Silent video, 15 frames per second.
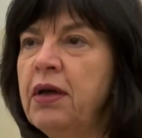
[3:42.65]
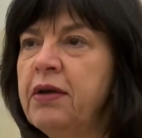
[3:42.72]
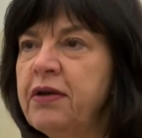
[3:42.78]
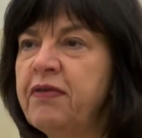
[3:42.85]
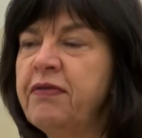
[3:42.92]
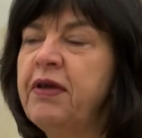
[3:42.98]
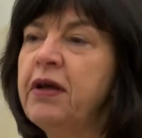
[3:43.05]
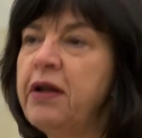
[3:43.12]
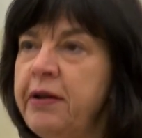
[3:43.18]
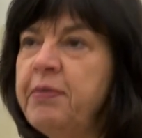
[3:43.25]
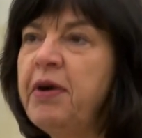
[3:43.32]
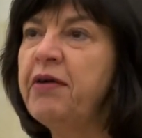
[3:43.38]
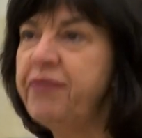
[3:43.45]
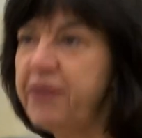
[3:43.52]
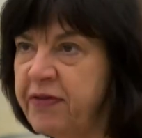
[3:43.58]
dass die
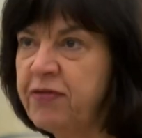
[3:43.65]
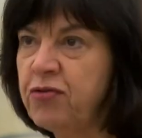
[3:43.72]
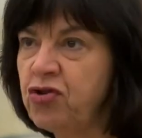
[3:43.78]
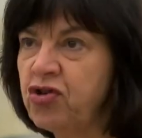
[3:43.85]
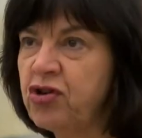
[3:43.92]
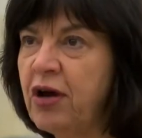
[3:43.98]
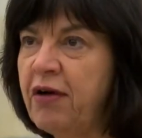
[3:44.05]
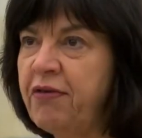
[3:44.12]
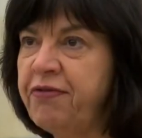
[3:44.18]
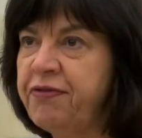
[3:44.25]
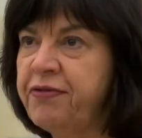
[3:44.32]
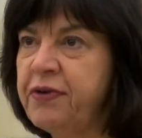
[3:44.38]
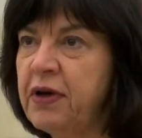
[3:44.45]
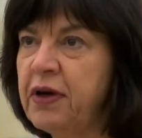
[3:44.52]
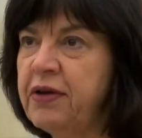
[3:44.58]

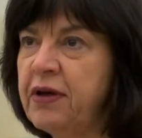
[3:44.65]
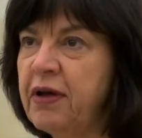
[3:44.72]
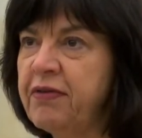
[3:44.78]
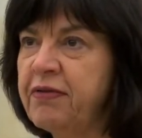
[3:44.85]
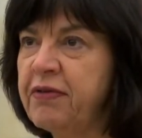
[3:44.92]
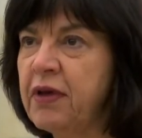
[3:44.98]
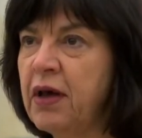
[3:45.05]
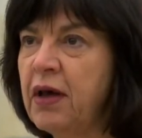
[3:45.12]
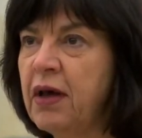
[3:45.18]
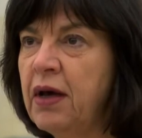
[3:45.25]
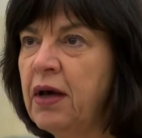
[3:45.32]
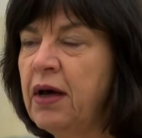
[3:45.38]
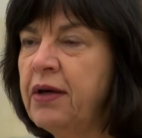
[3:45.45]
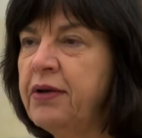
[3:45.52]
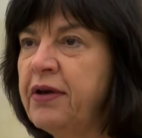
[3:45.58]
Klimawissenschaft, äh, dass
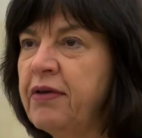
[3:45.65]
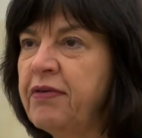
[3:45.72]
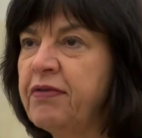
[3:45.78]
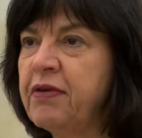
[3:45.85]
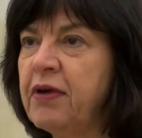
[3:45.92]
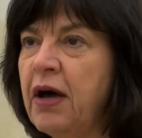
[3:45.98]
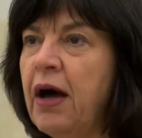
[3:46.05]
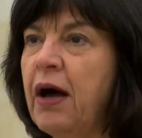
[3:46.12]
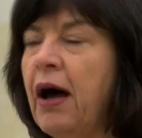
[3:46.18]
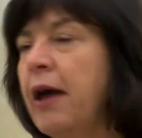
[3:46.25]
äh, das äh,